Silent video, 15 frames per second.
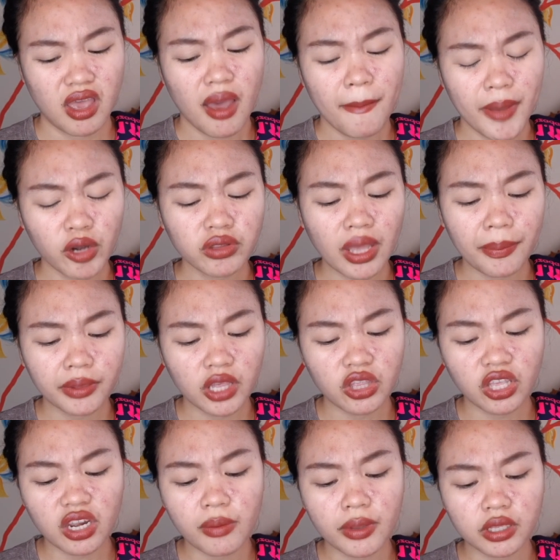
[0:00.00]
Pero dapat
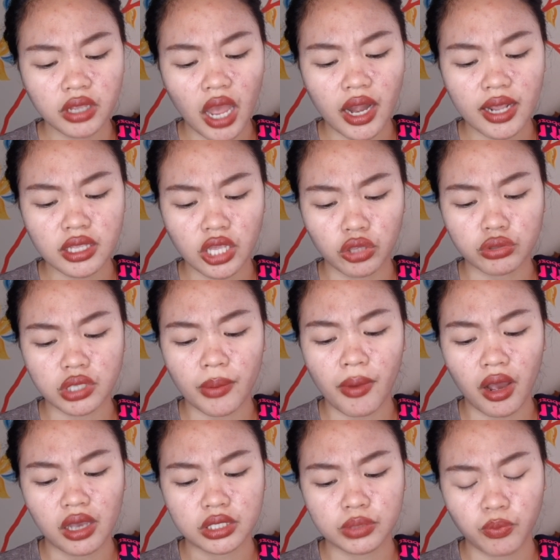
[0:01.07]
hindi naman galing dito sa
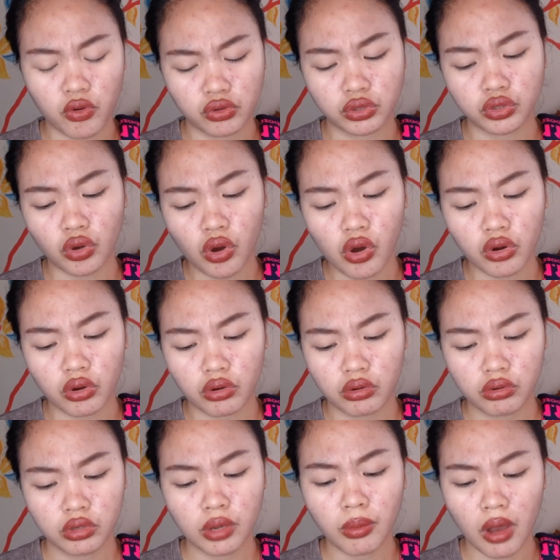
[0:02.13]
mga sponsor.
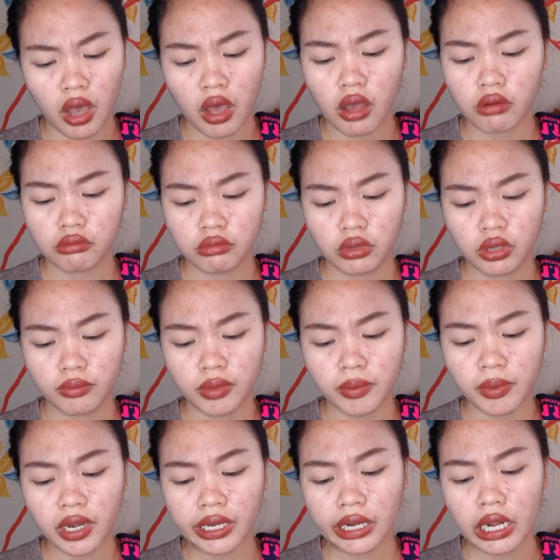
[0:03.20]
ba? Diba?
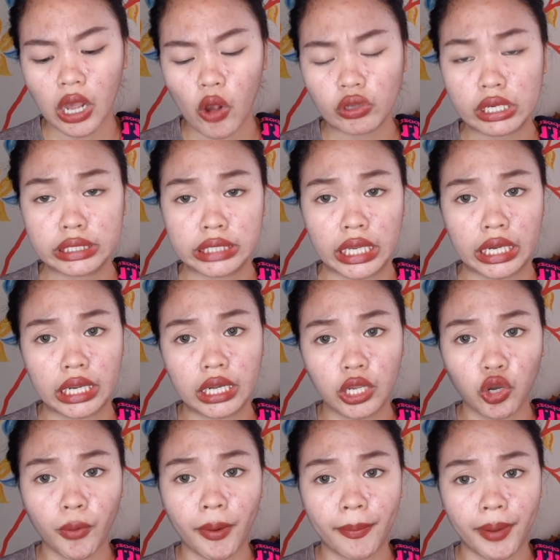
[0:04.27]
bibili na lang ako ng sarili
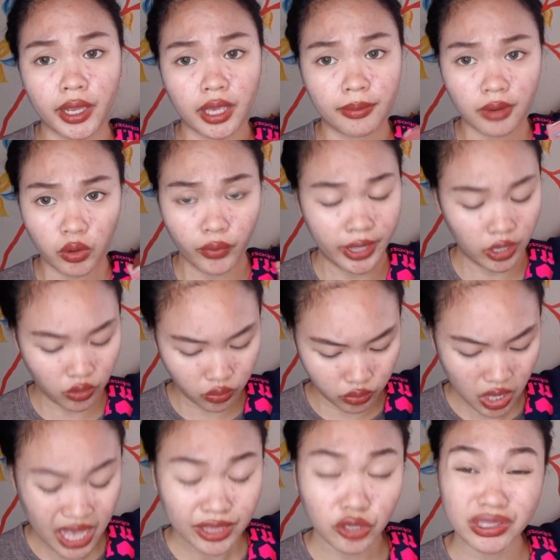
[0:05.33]
kung papag-giveaway ko.
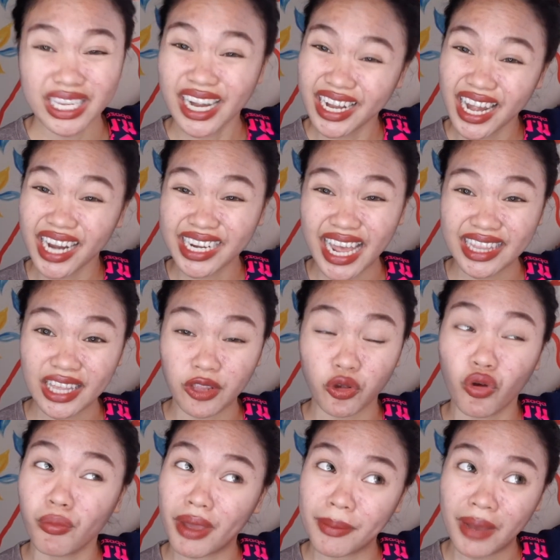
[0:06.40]
So, tignan lang natin
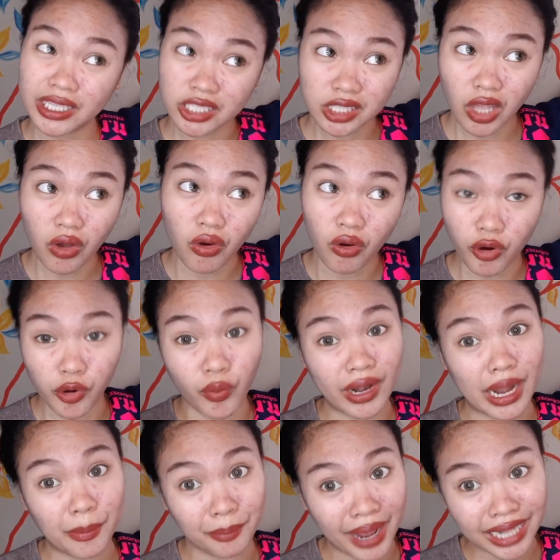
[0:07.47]
kung may budget ako or
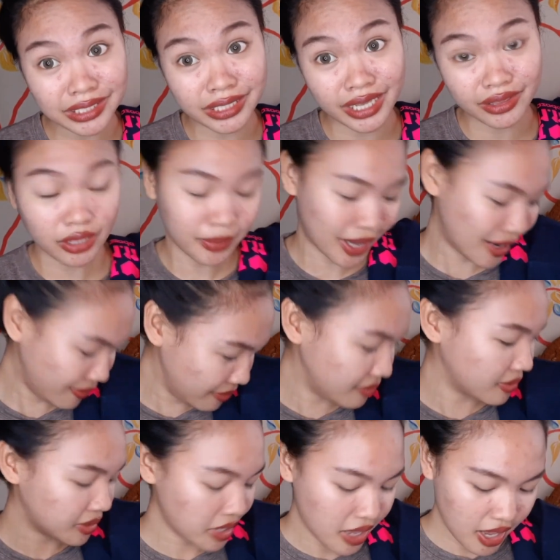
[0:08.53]
walang budget, di ba?
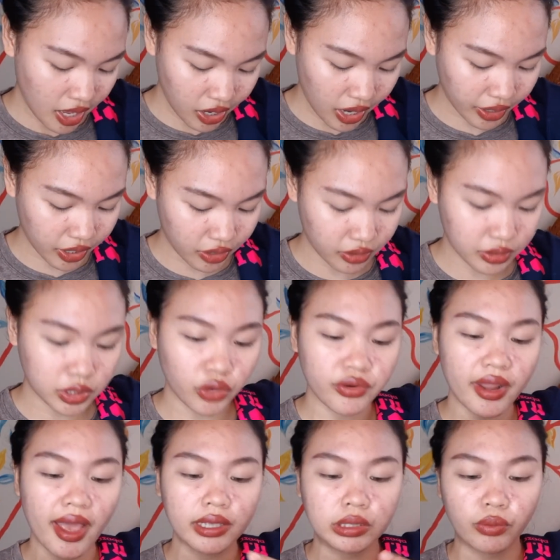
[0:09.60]
Yun yun. So,
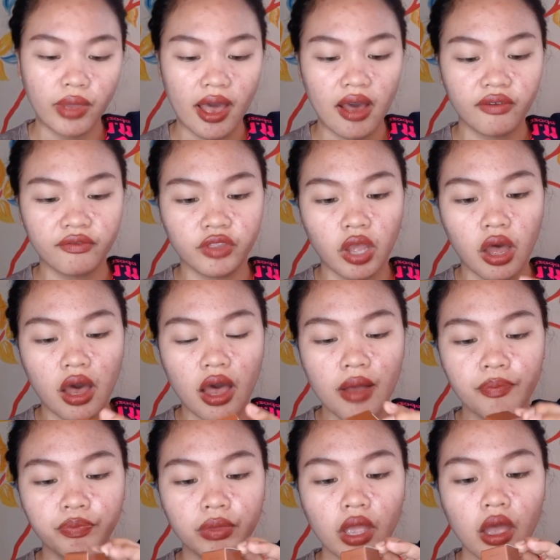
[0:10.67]
next, we have the
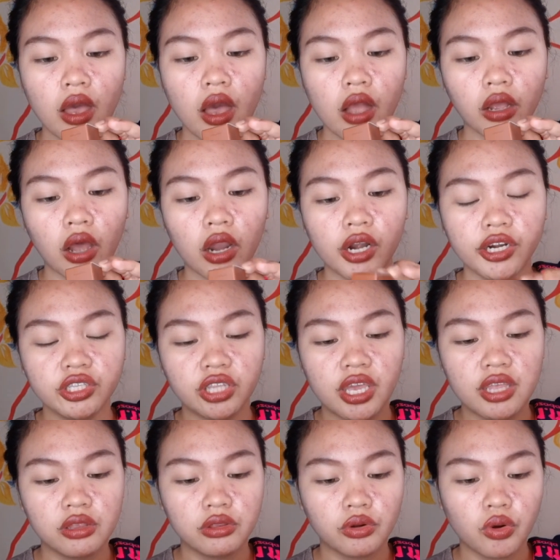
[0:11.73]
color
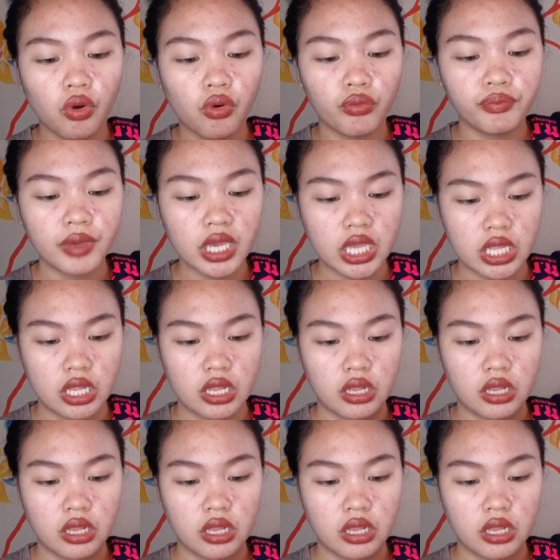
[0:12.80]
tint row bean.